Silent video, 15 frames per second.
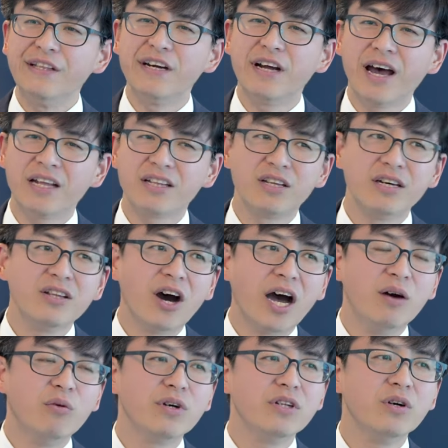那啊得到
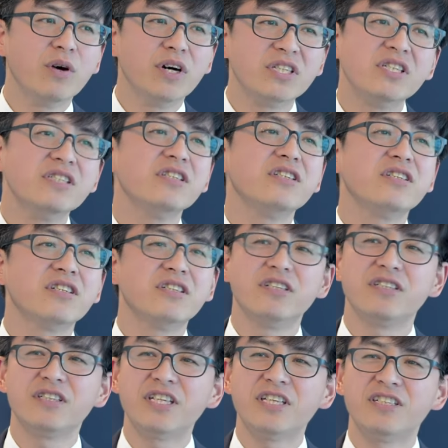安慰的话，真的这
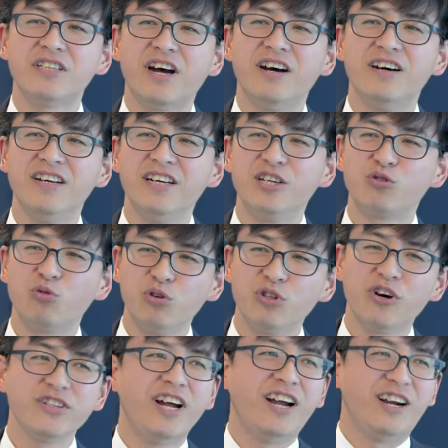个地上躲
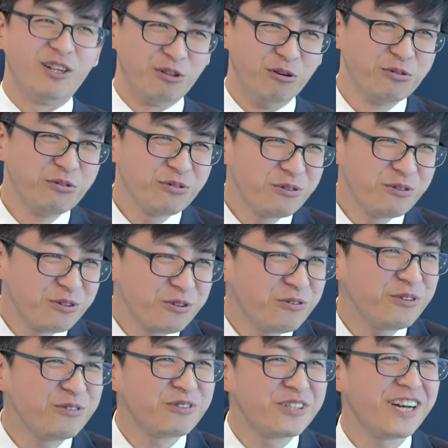到哪都都
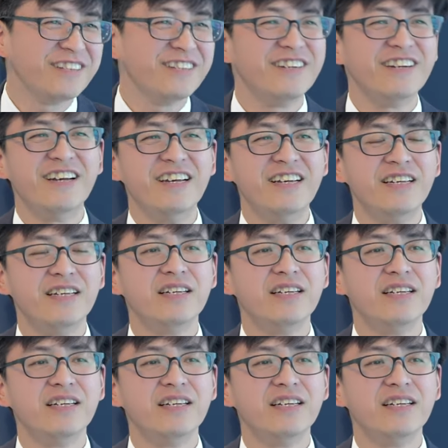会有这样的人。